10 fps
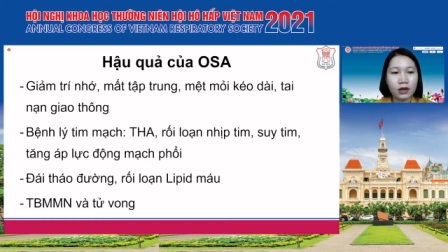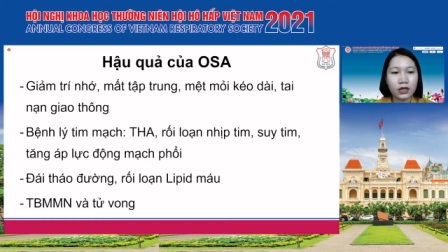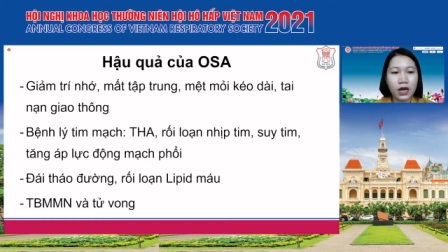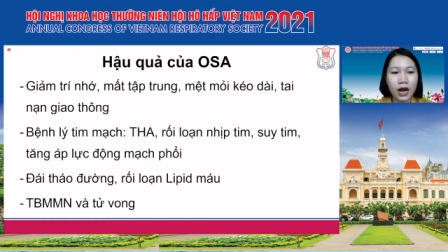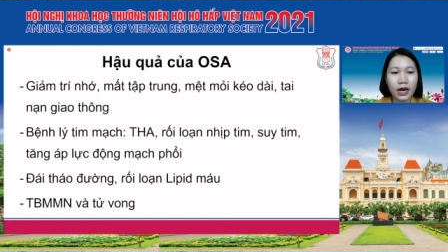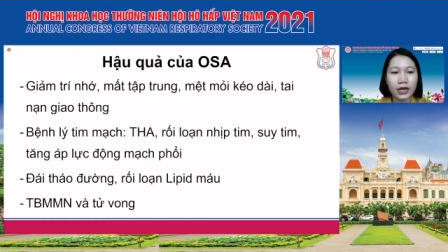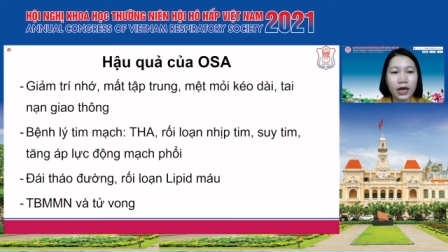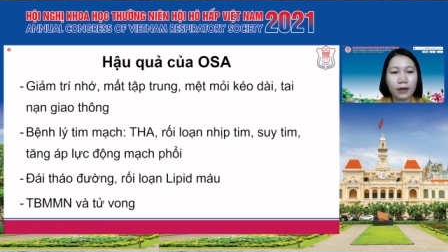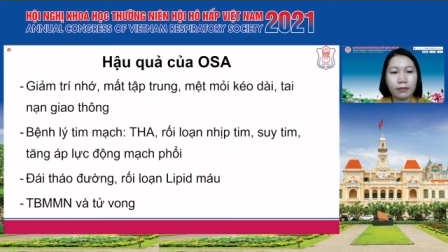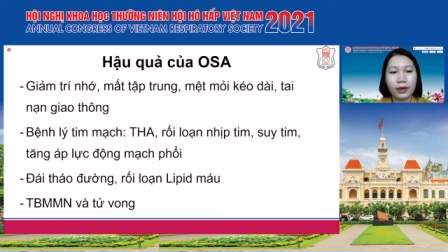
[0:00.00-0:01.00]
thứ hai
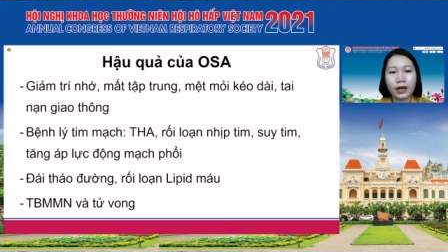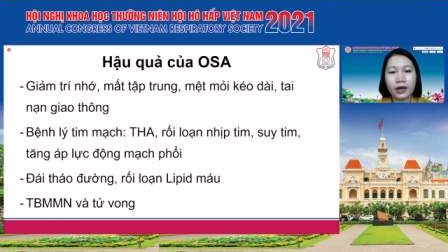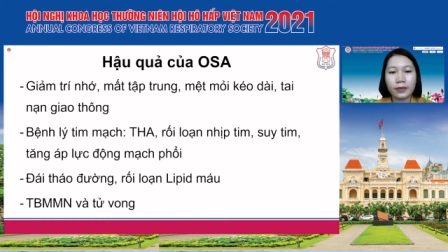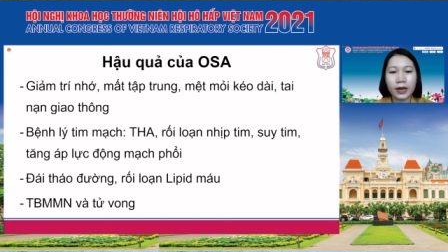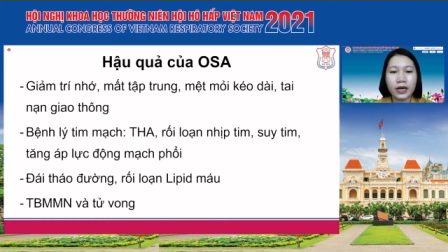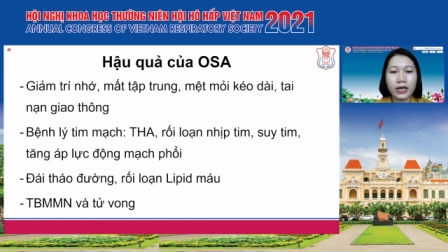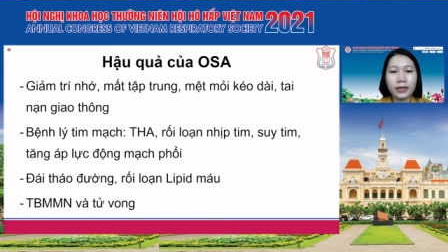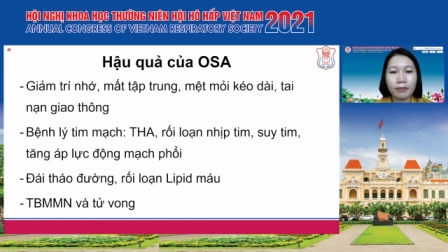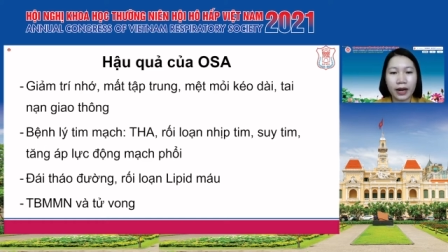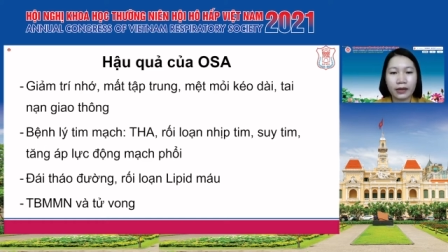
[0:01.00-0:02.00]
là bệnh các cái bệnh lý
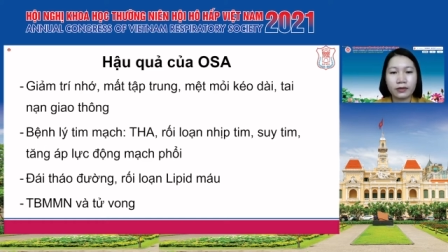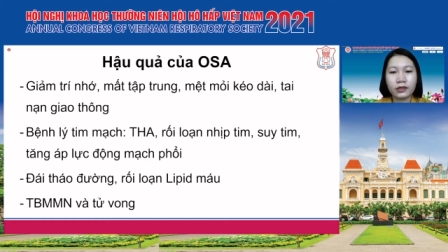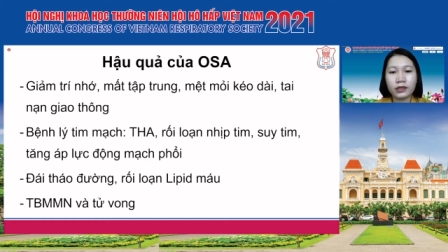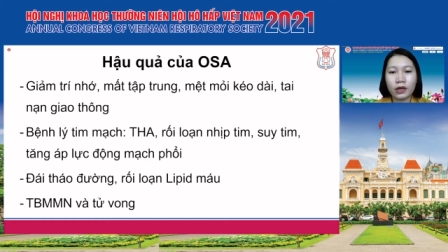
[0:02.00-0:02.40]
tim mạch ừ,